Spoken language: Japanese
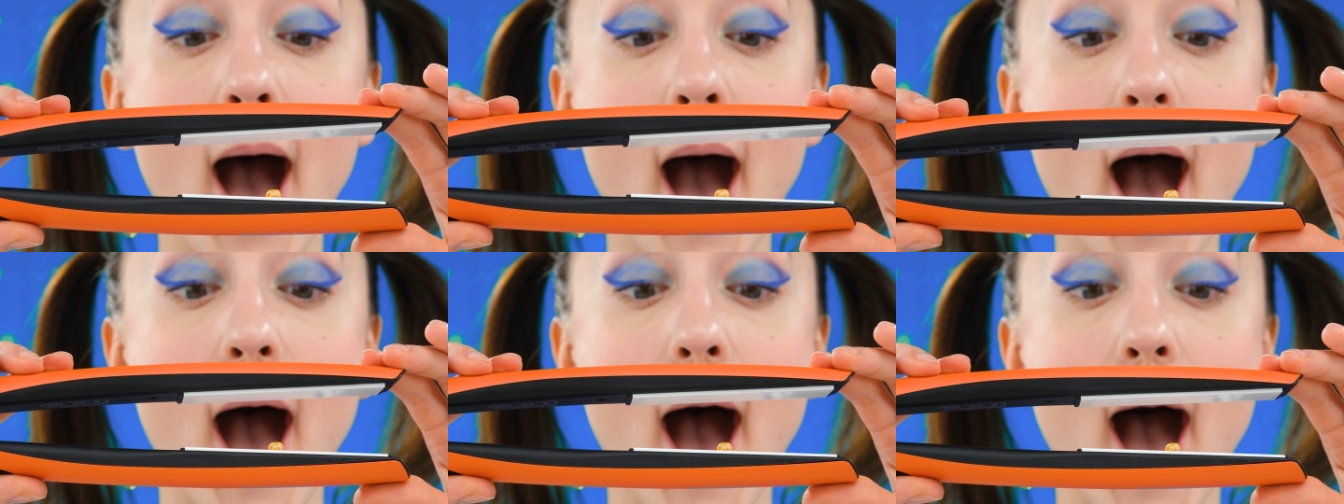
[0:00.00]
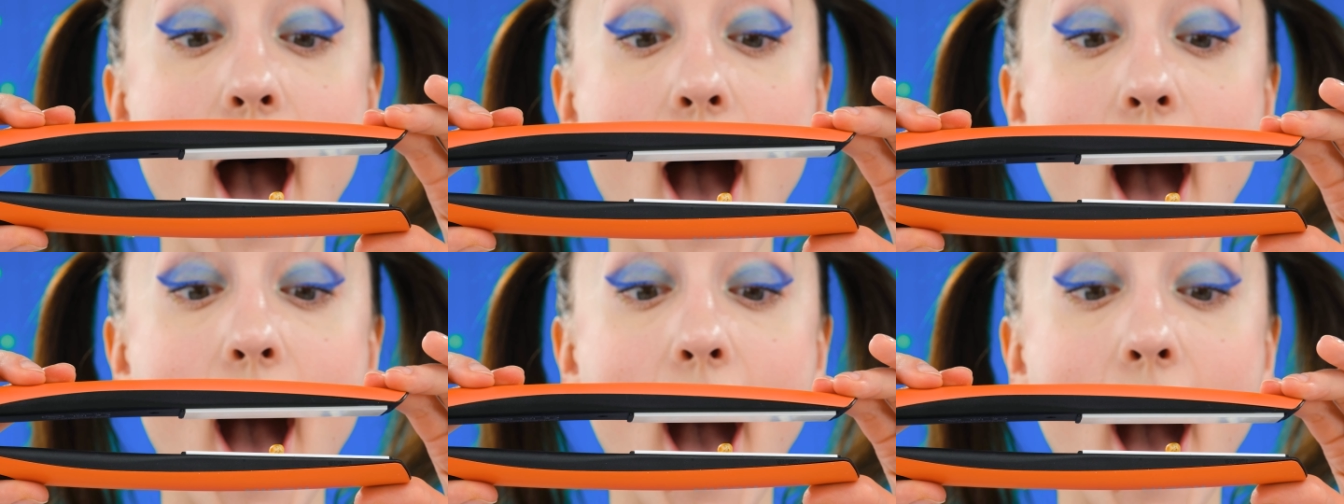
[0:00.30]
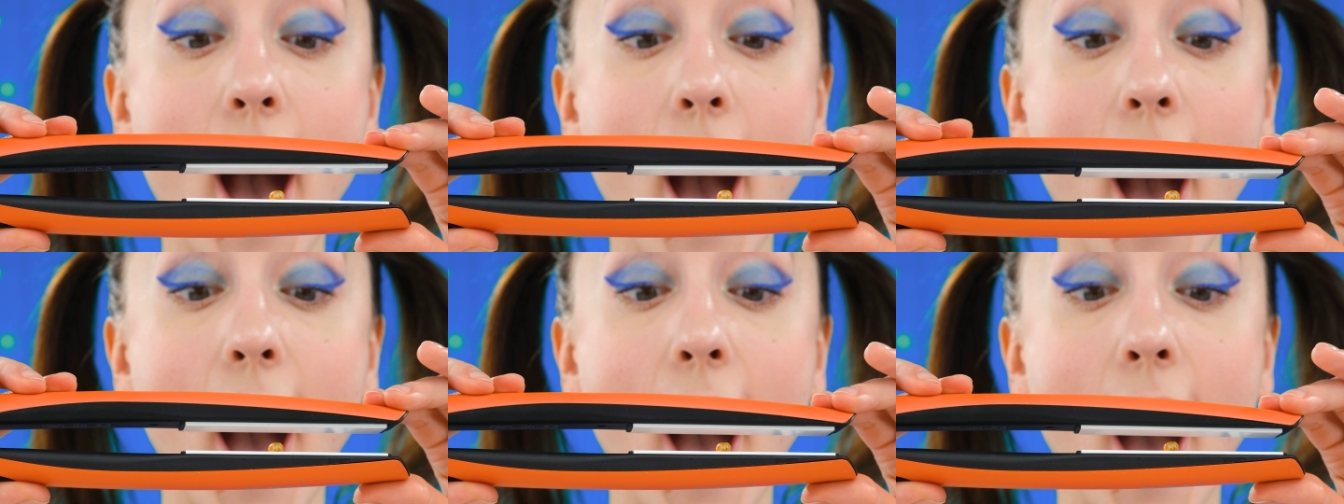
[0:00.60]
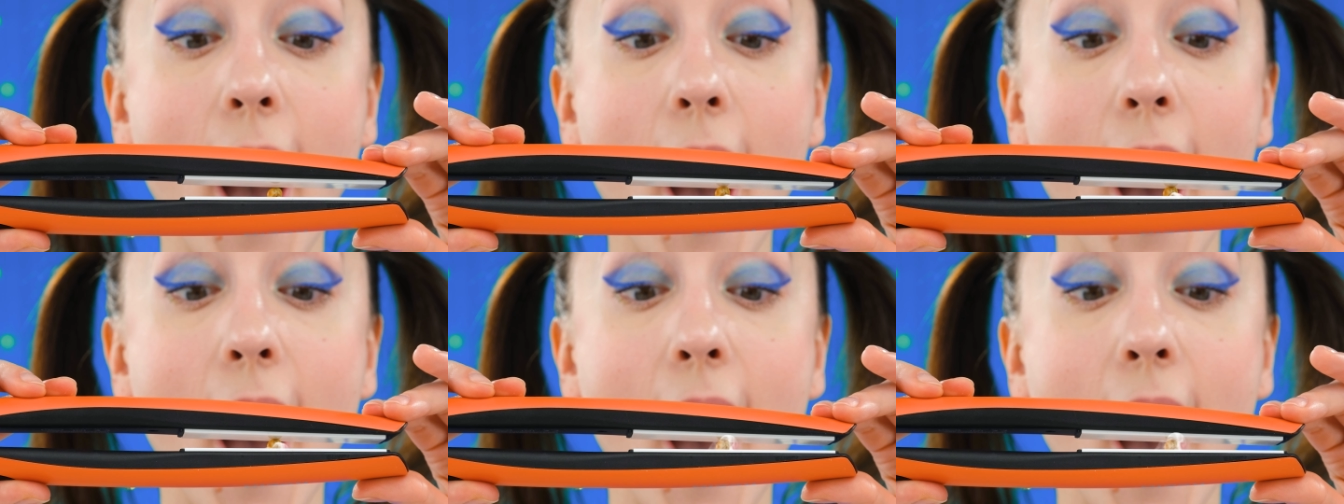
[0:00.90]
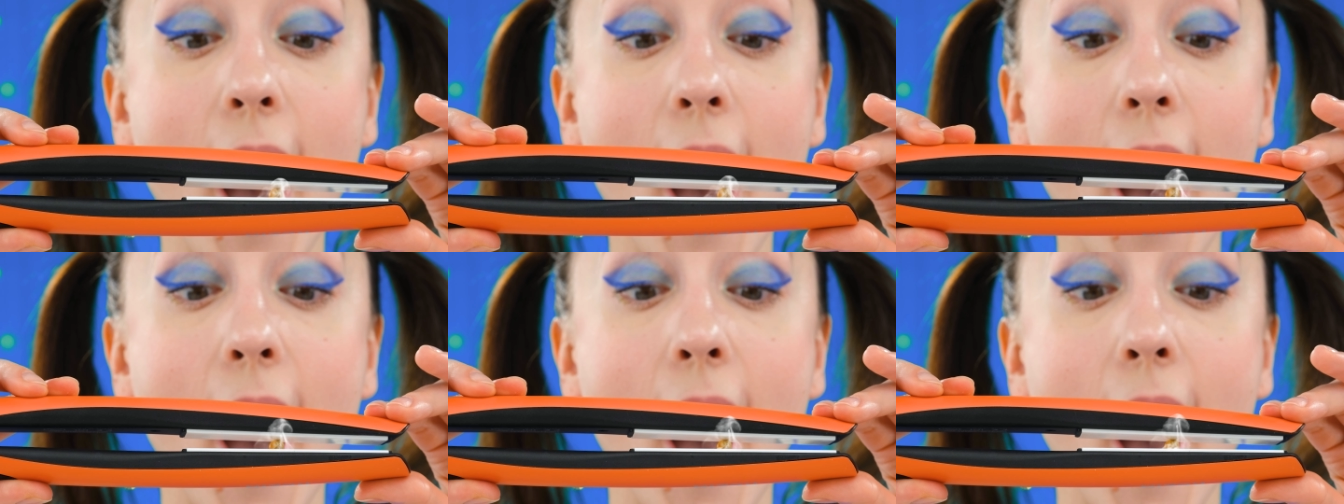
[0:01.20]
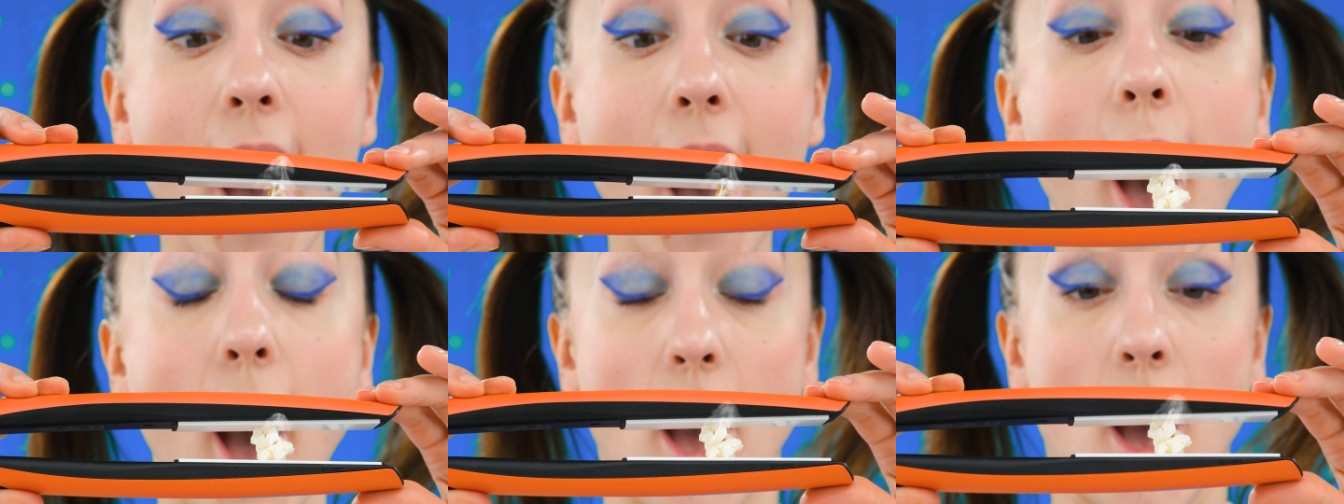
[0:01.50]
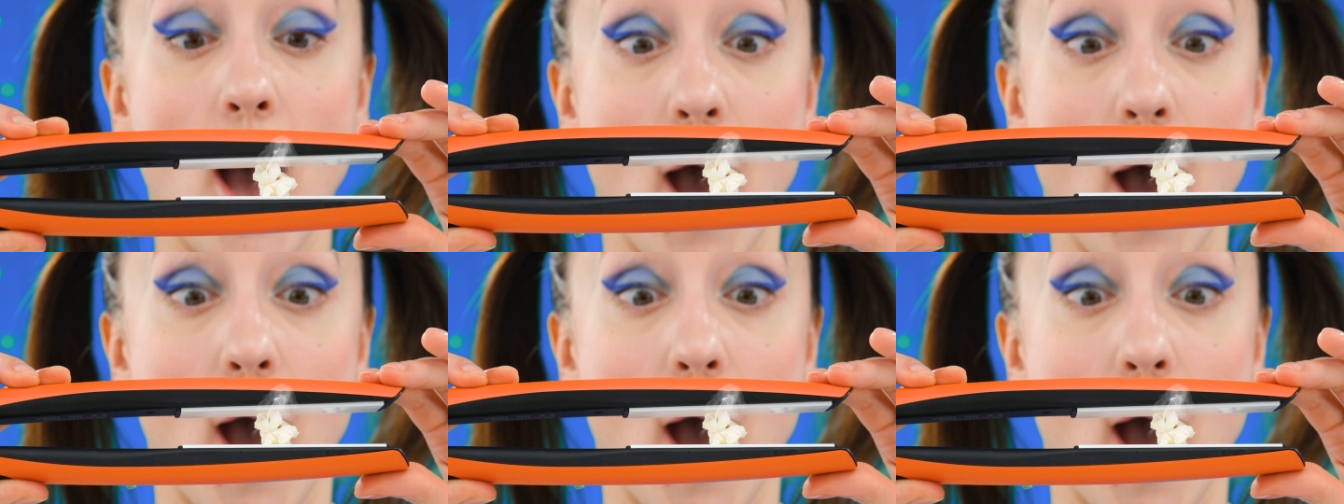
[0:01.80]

れるってライフハックを見たことがあるん